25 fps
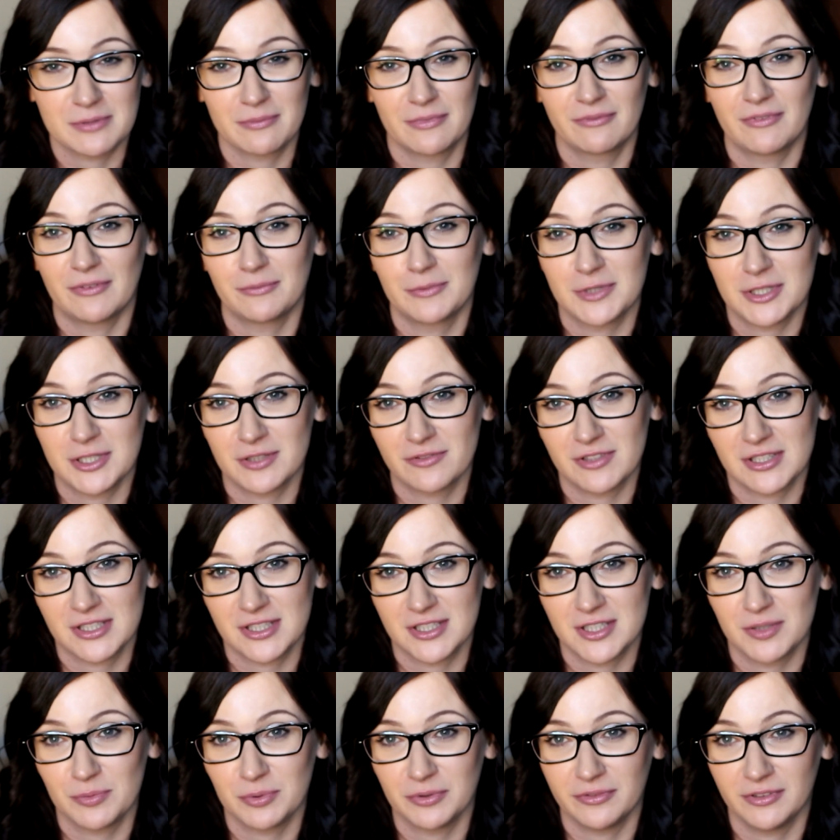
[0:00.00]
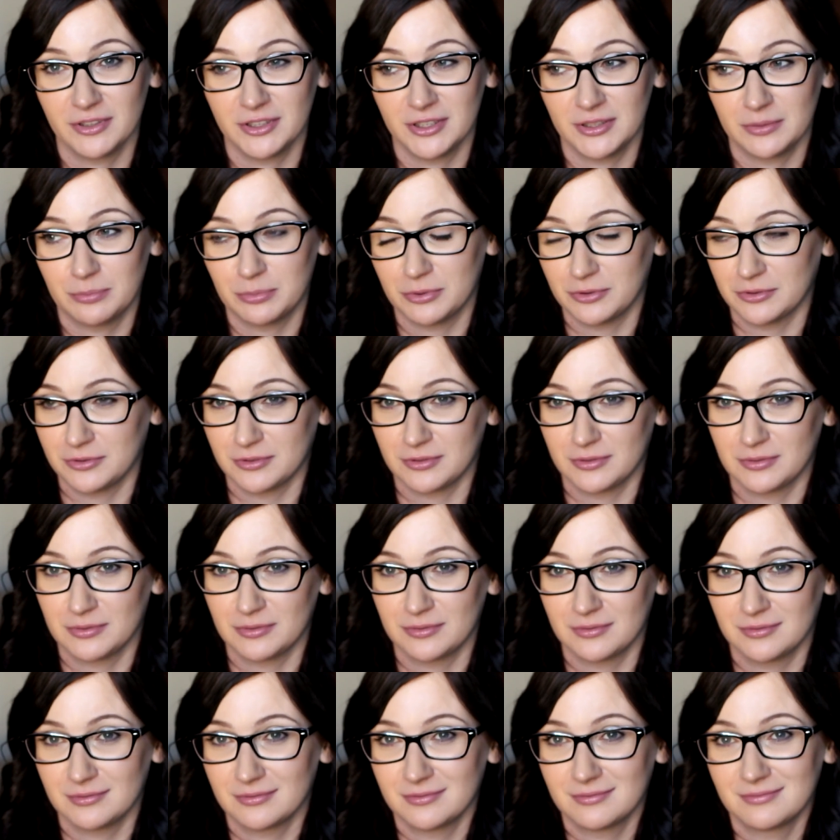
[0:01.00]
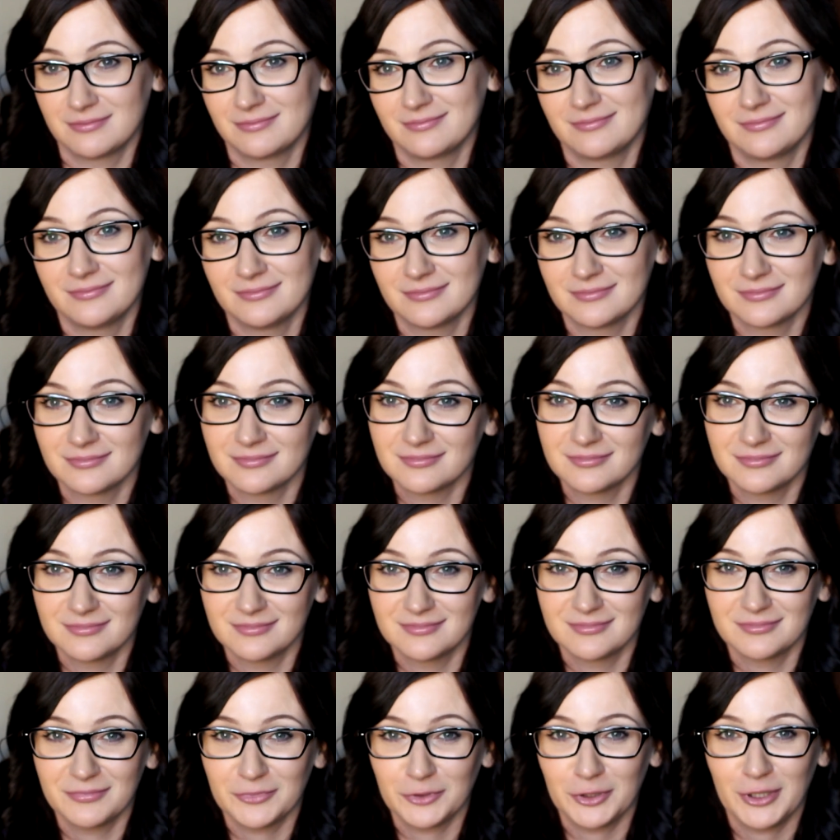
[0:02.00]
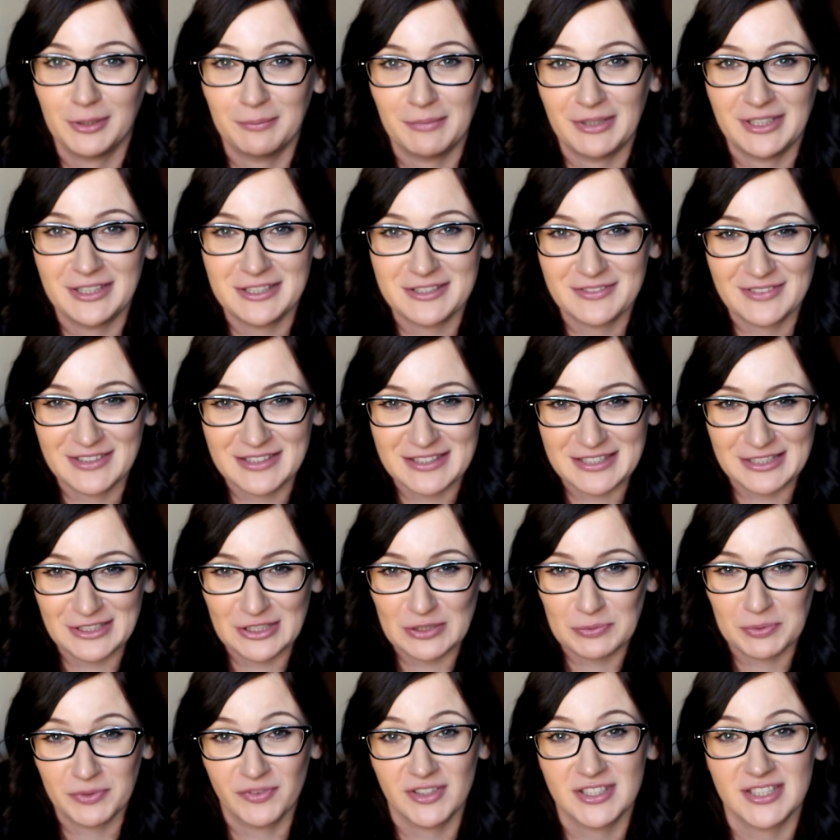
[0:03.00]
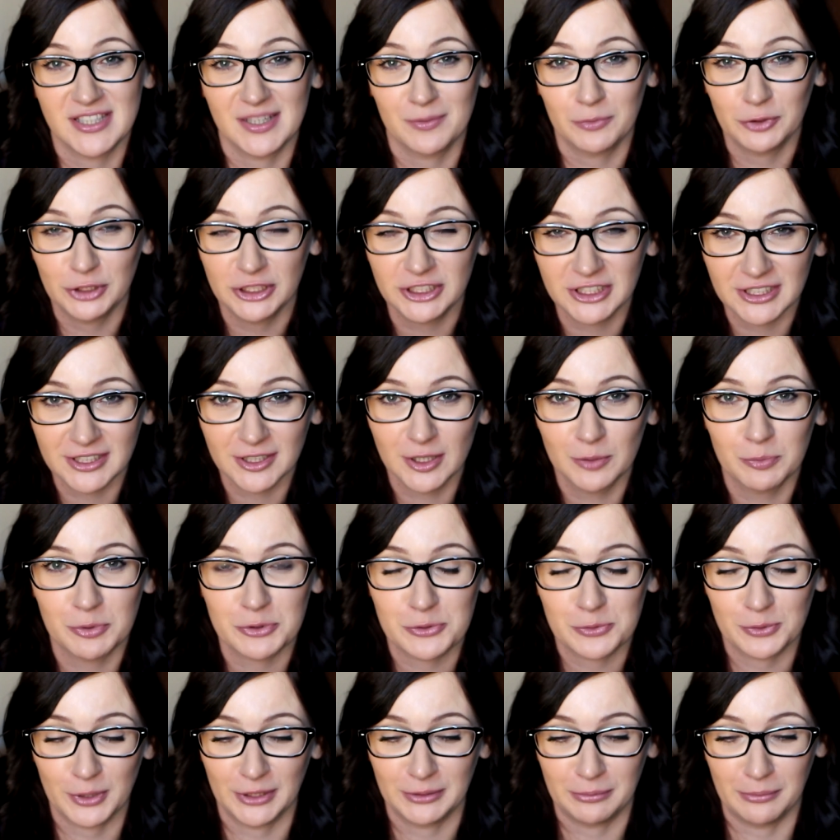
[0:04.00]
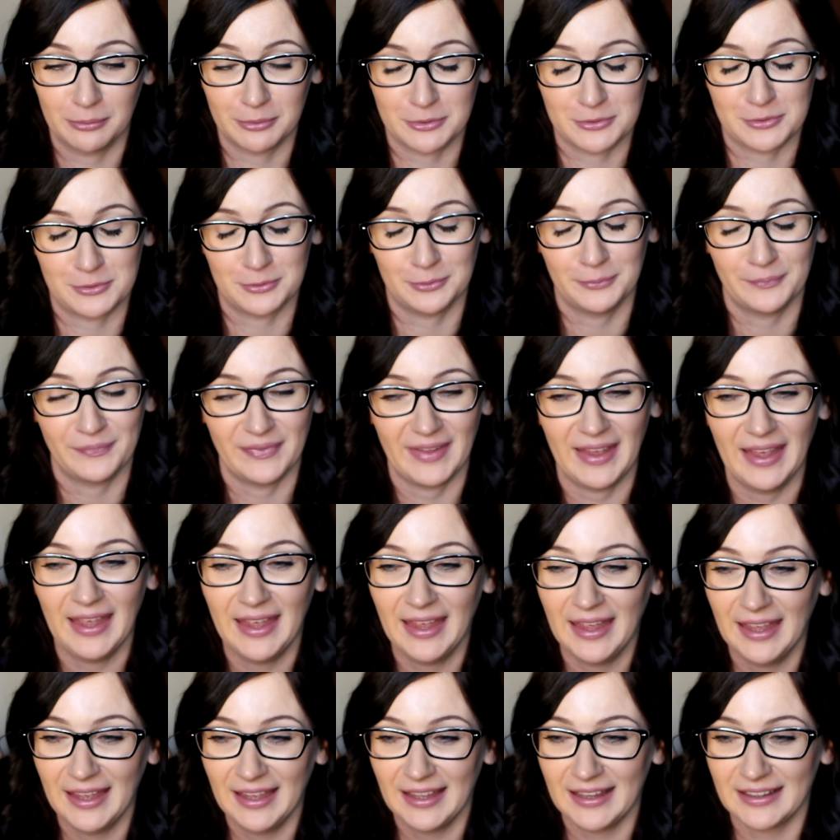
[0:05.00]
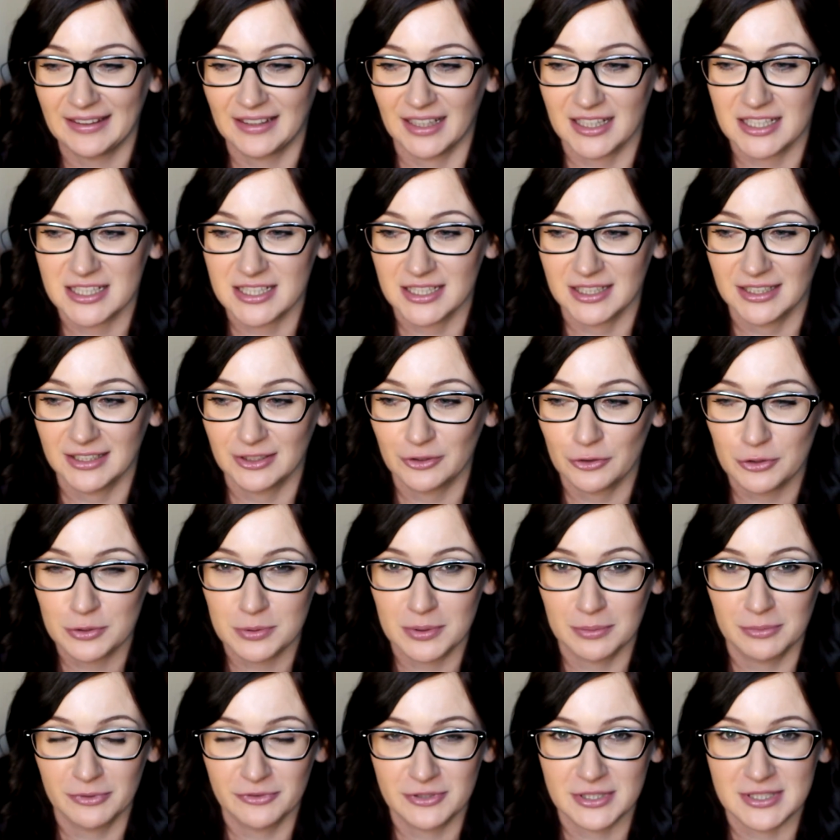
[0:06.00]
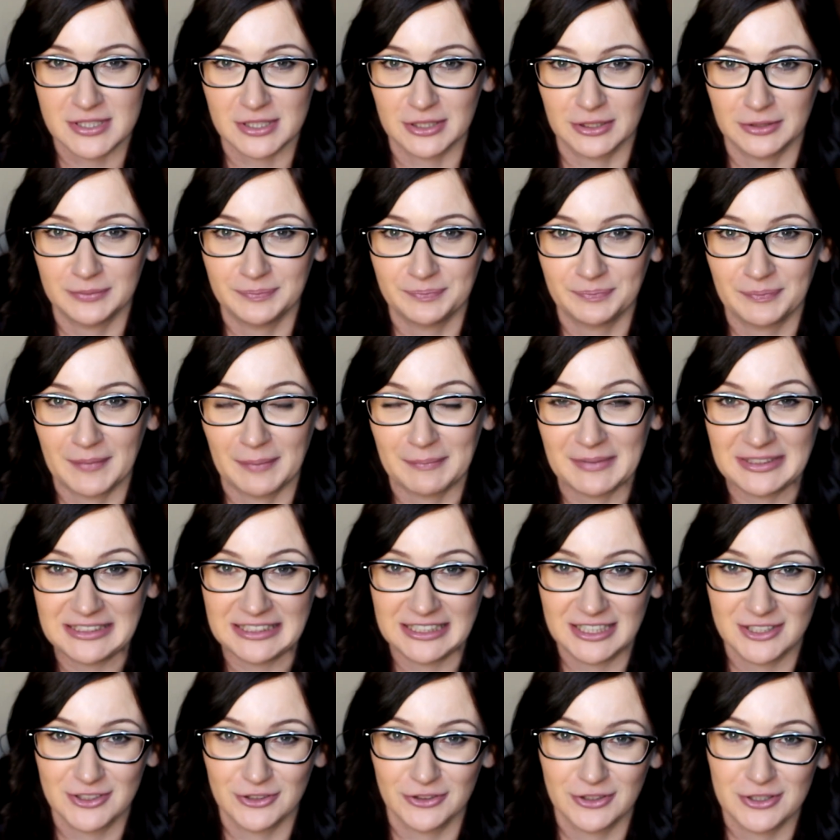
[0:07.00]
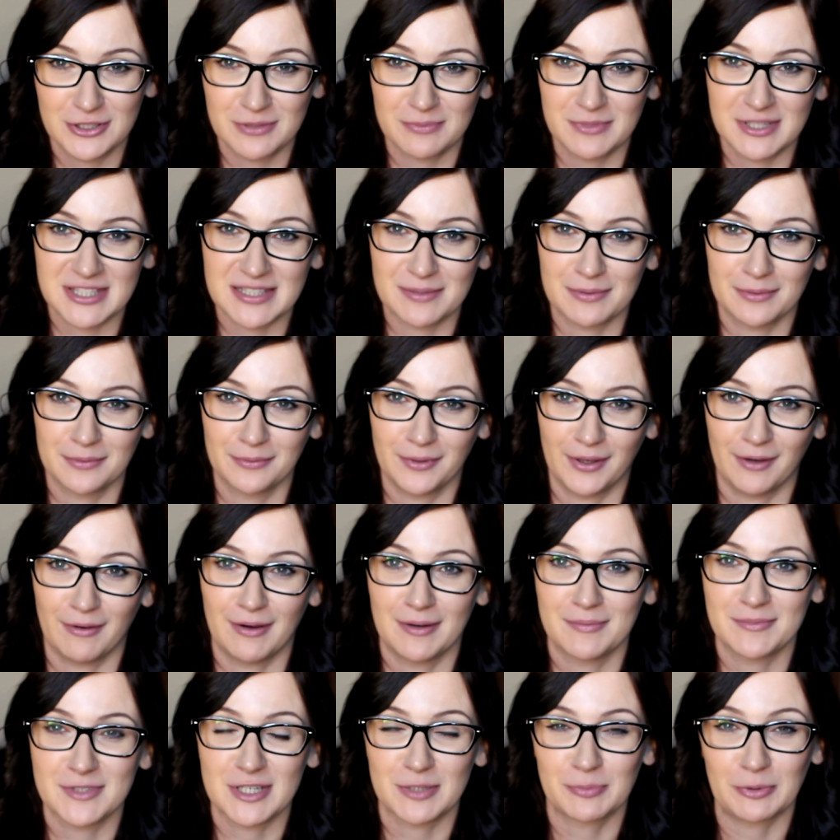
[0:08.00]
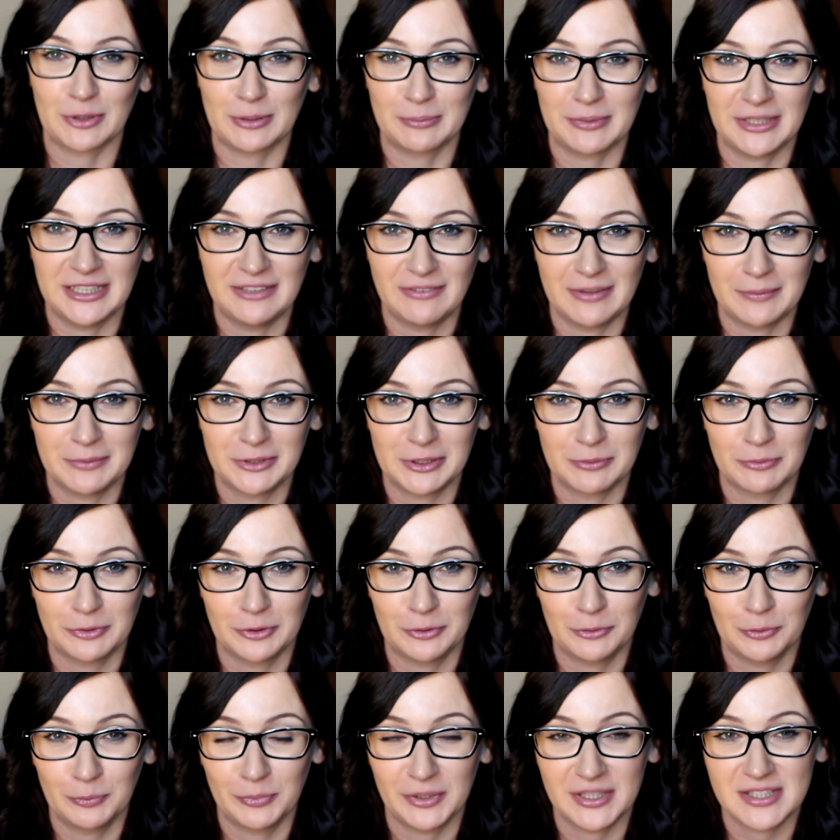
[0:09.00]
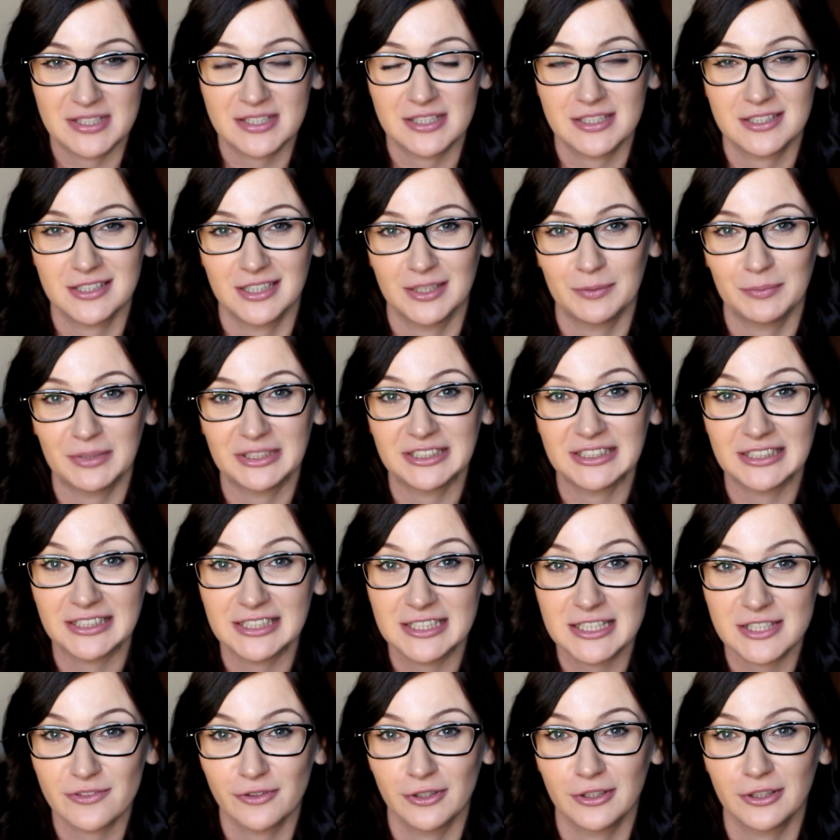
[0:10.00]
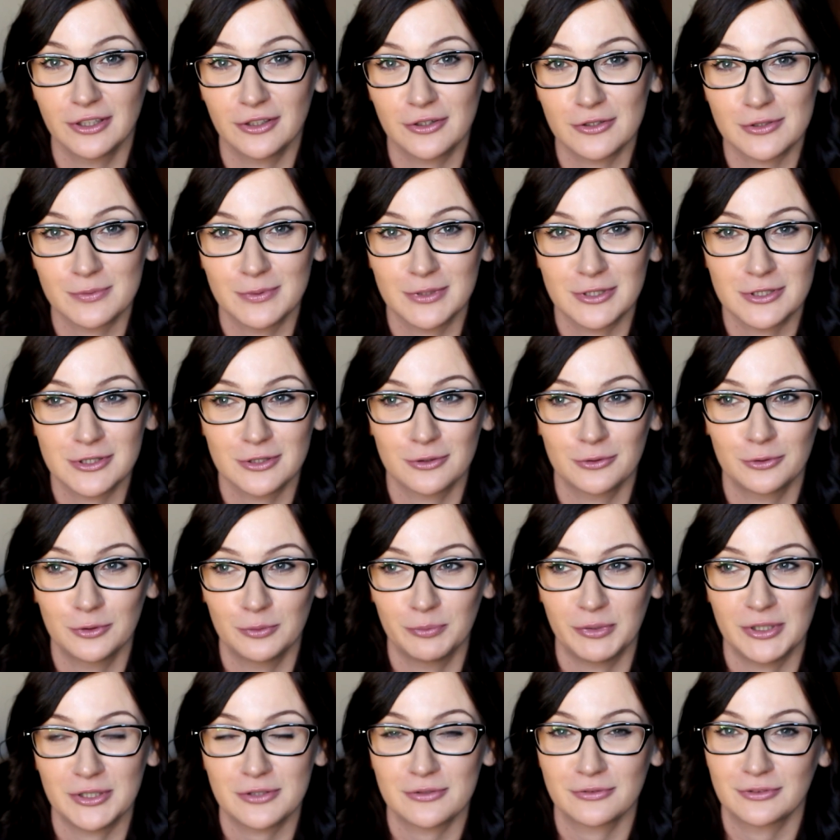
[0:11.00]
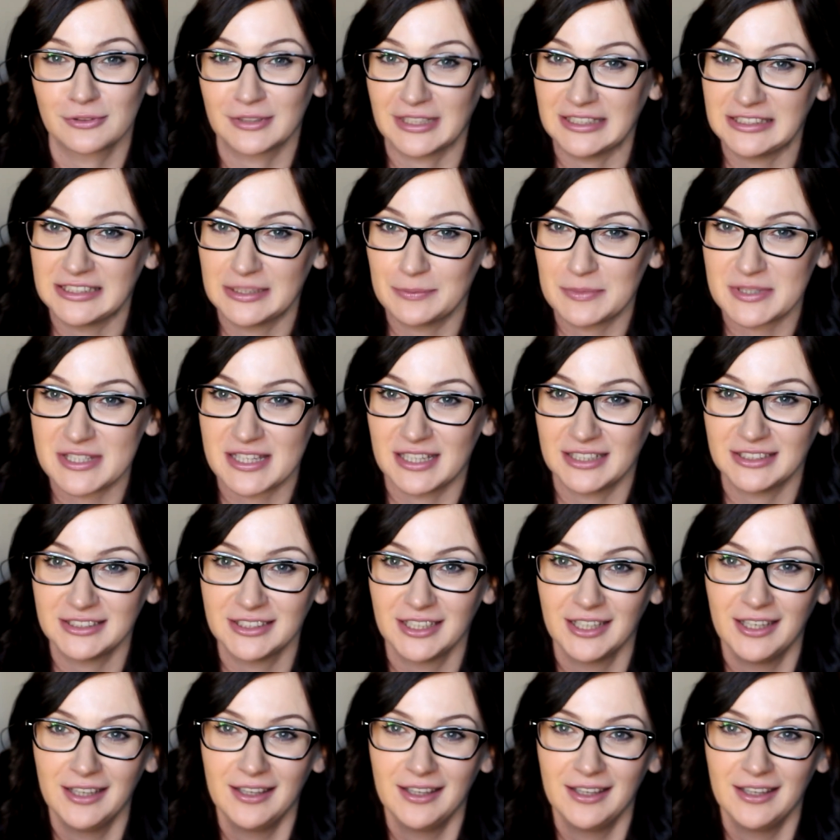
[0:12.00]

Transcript: co mam Wam jeszcze w zasadzie powiedzieć, bo, bo nie ma nic więcej do powiedzenia. Musicie tego posłuchać po prostu. Także to już byłoby wszystko. Mam nadzieję, że o niczym nie zapomniałam, że podobali Wam się moi ulubieńcy. Jeżeli macie jakichś swoich niekosmetycznych ulubieńców, to dajcie mi znać,